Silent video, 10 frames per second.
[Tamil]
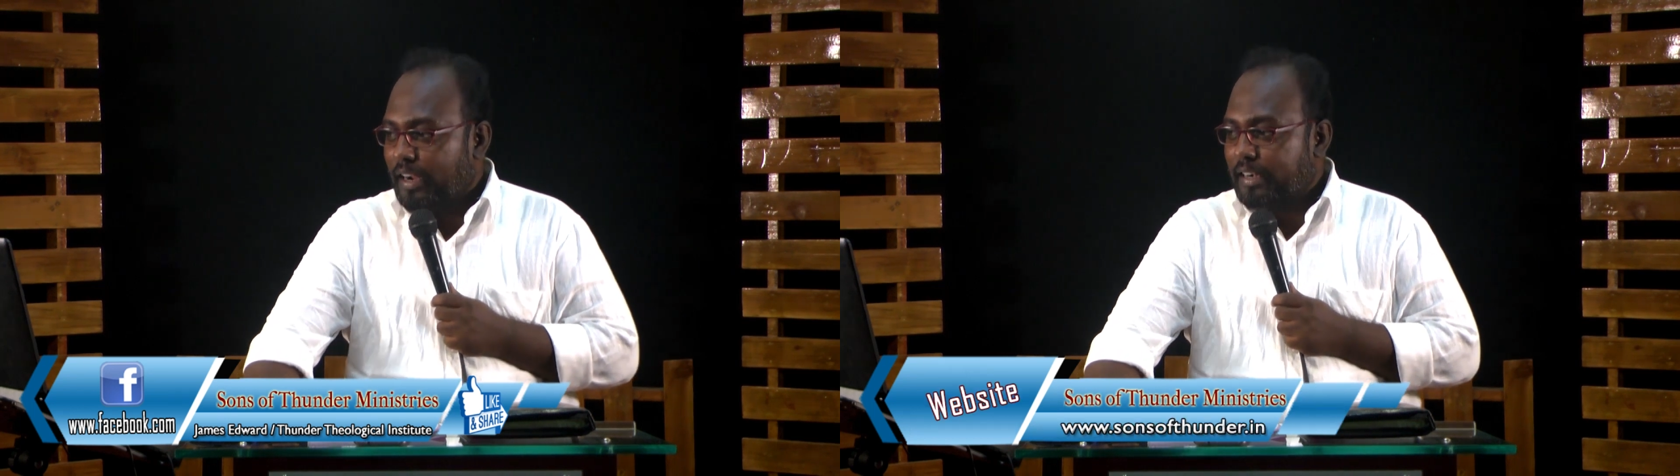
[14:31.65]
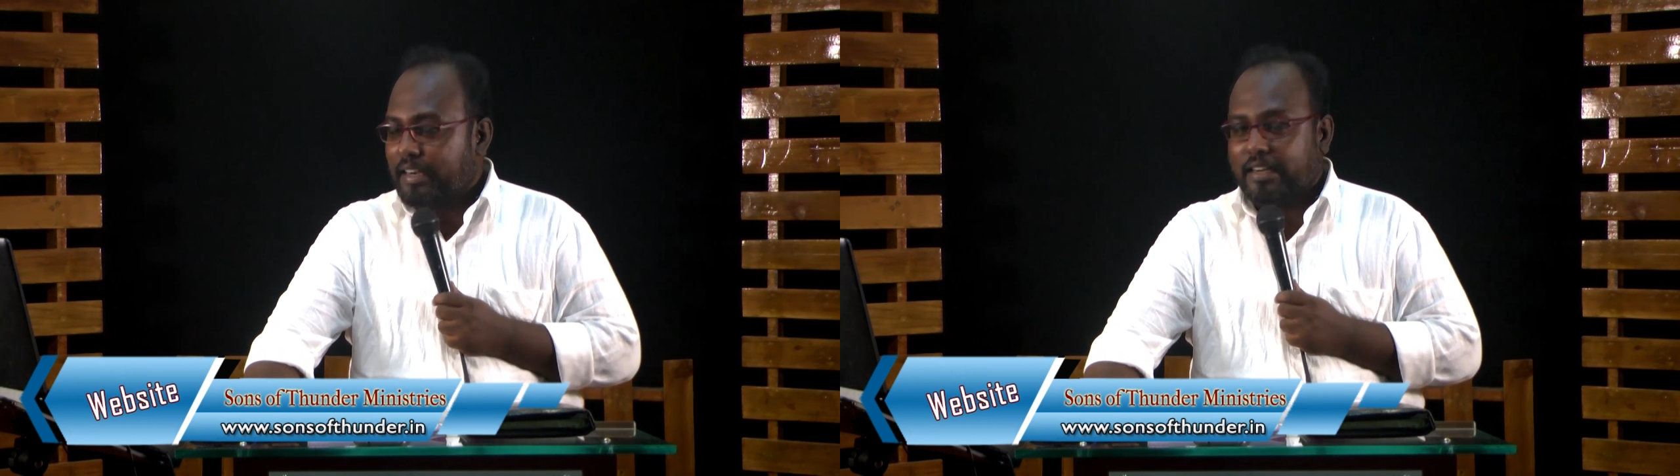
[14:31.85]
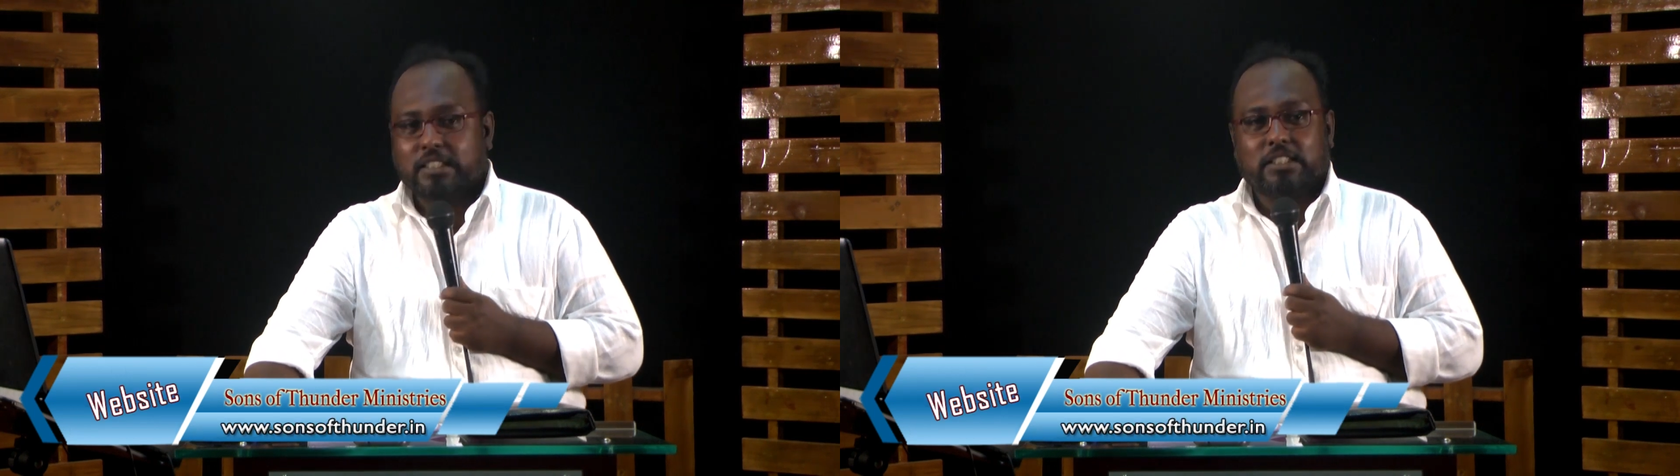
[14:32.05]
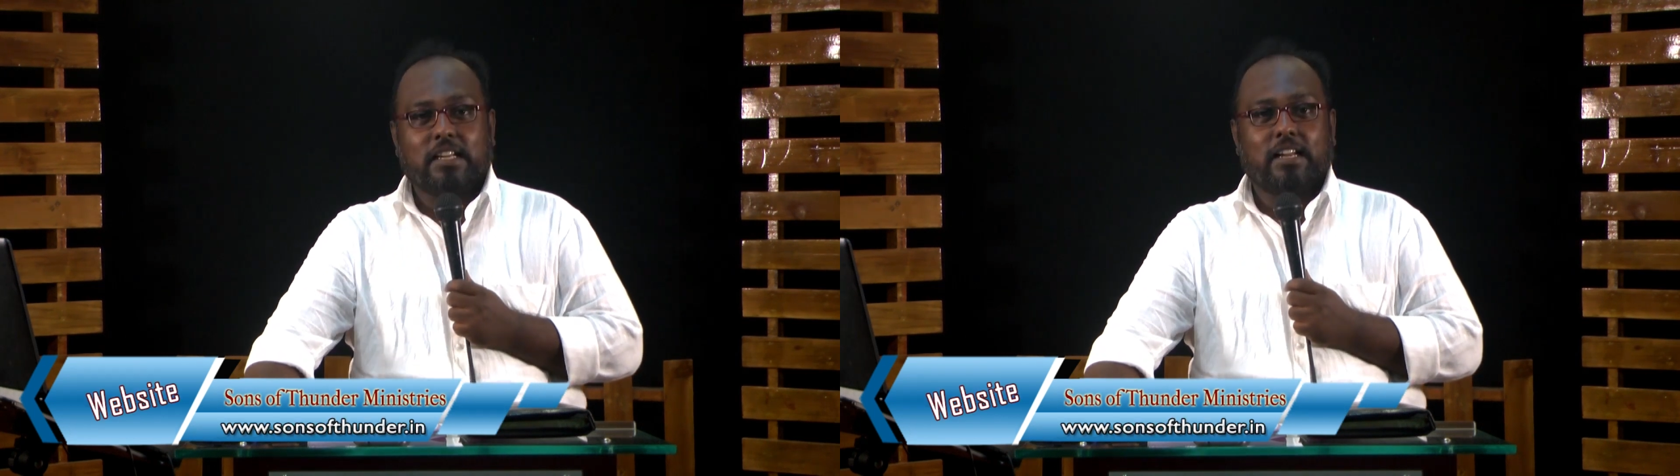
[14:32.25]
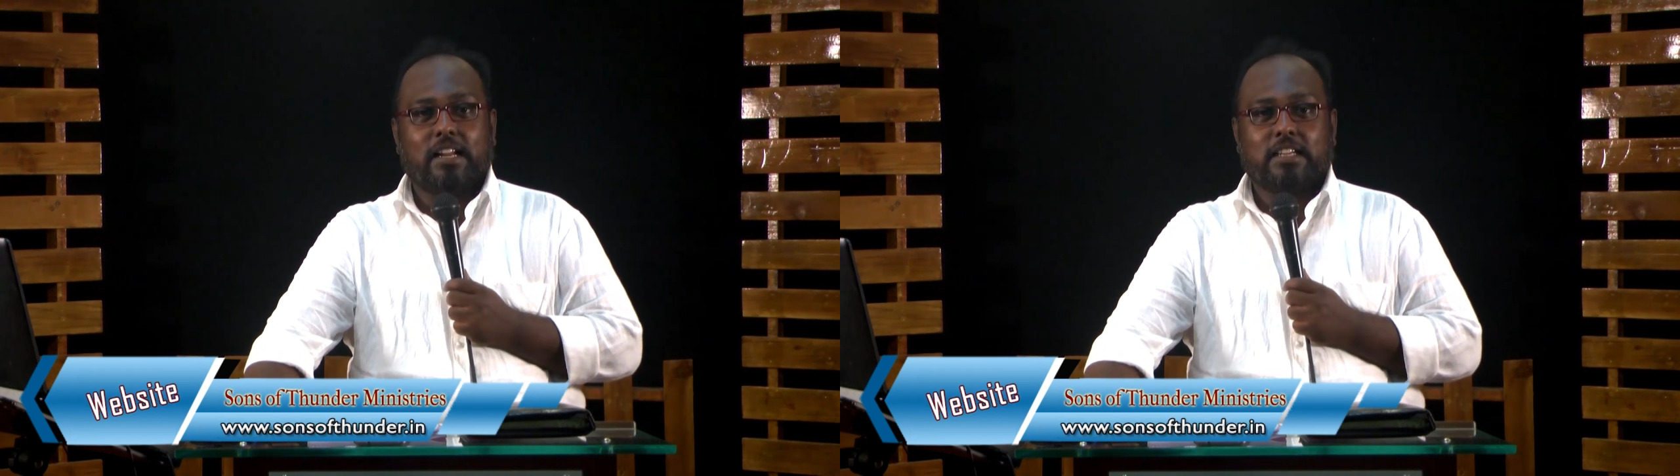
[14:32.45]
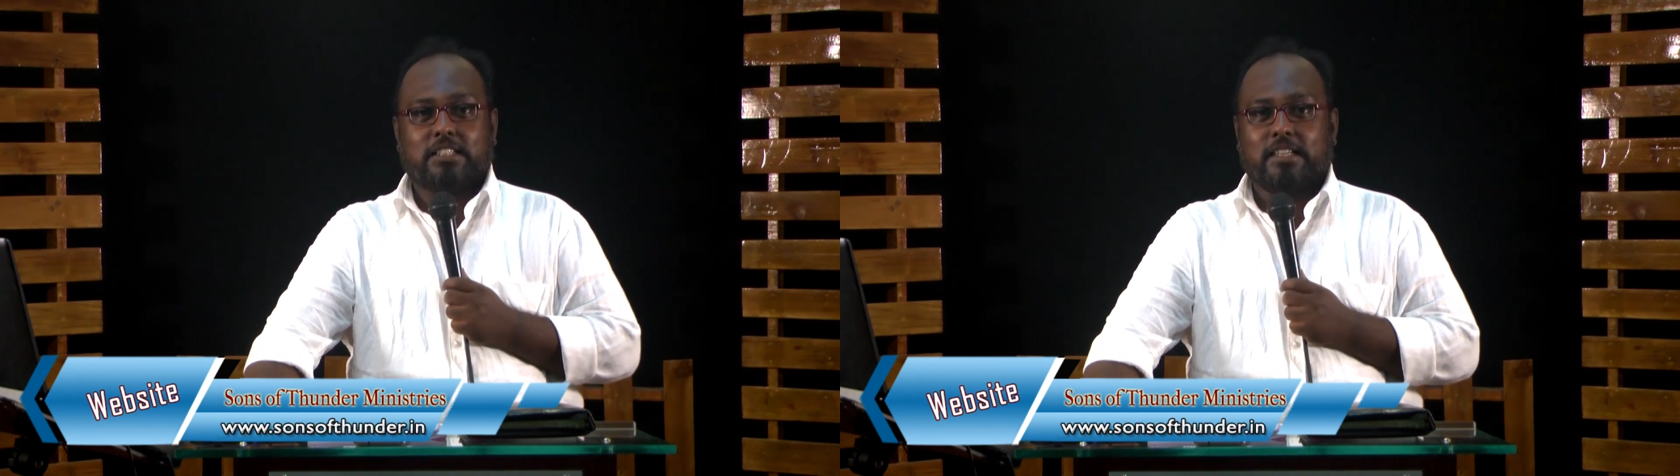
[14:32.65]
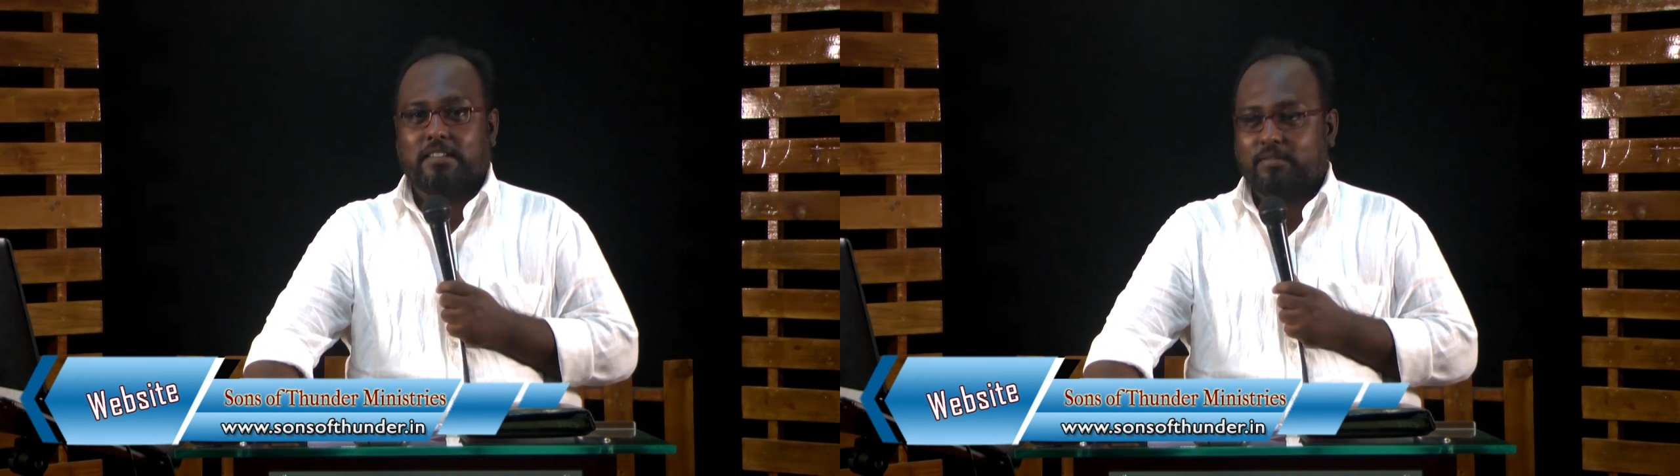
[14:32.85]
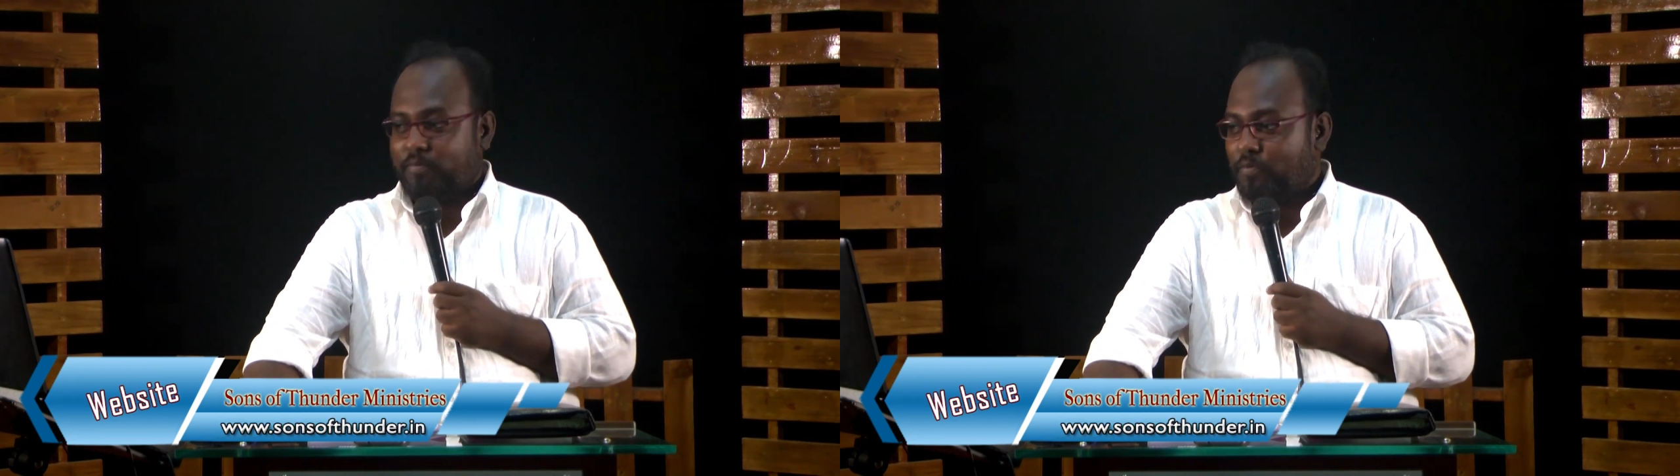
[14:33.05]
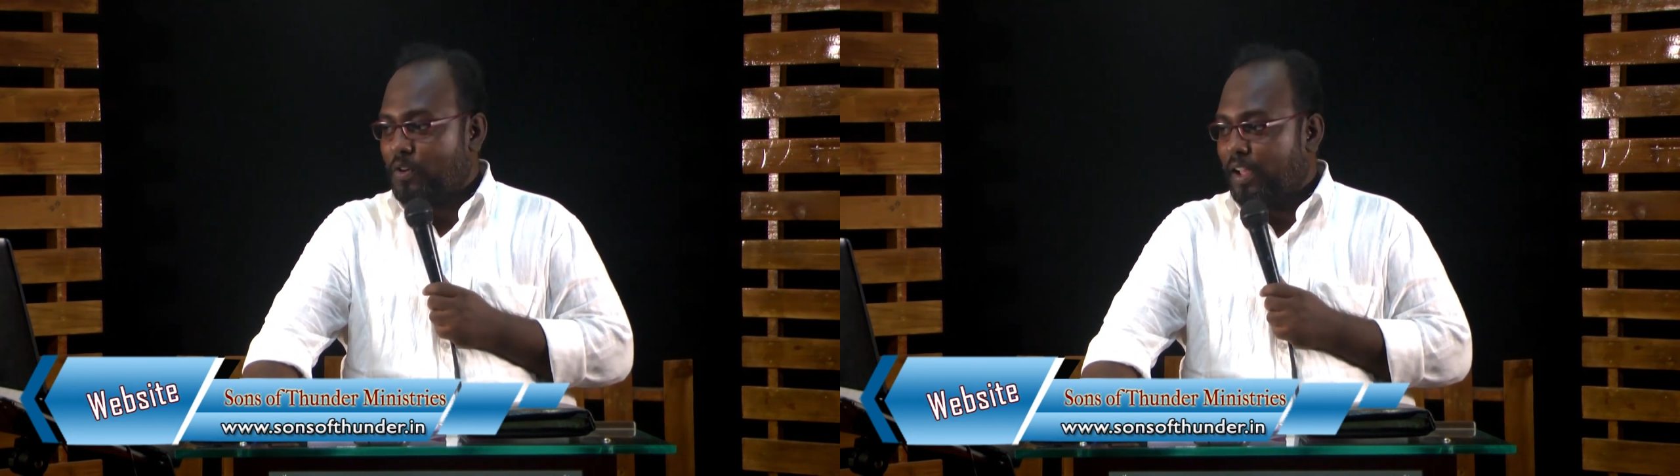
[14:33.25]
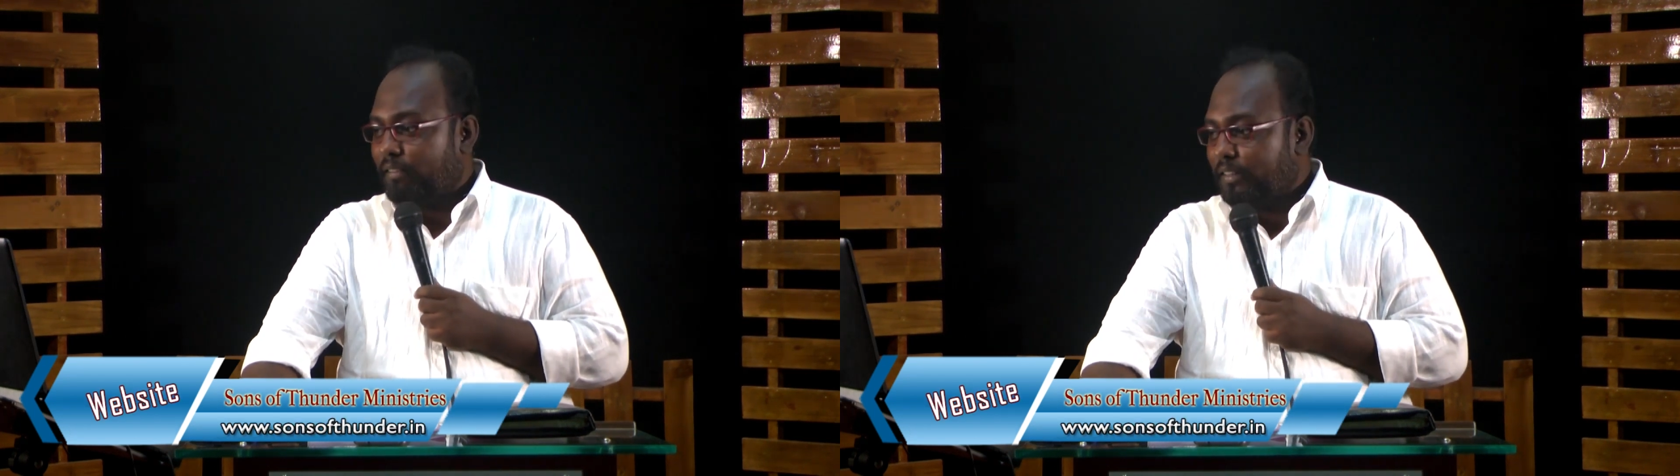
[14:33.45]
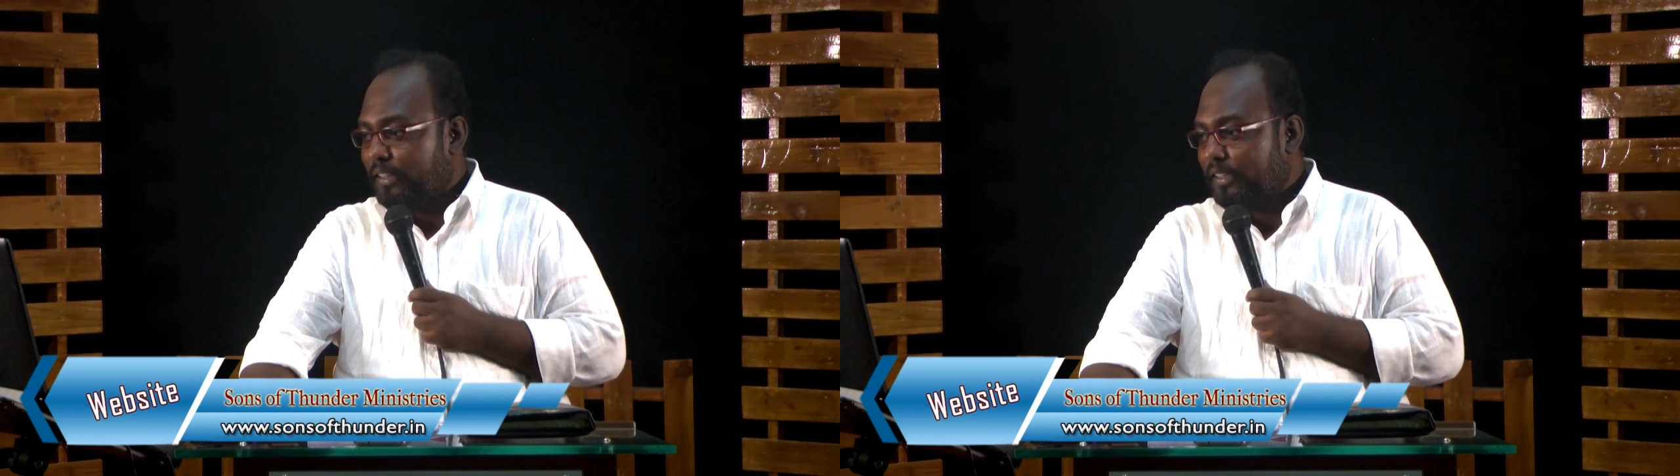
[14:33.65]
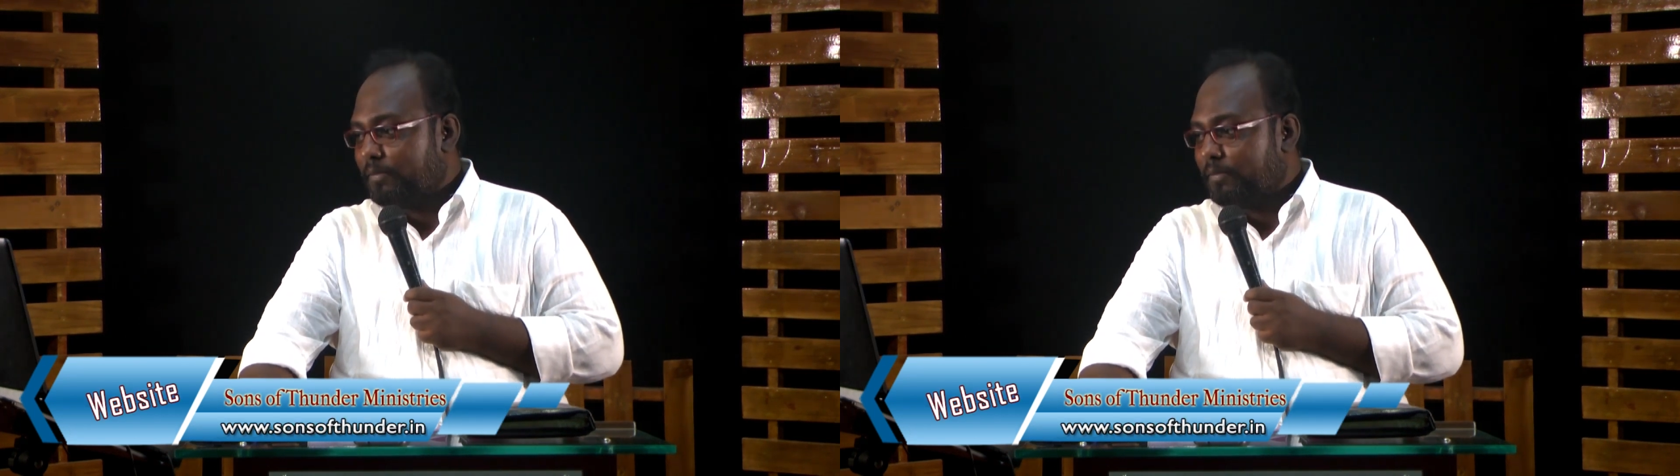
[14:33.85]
அன்கண்டிஷ்னல் எலெக்ஷன் மூணாவது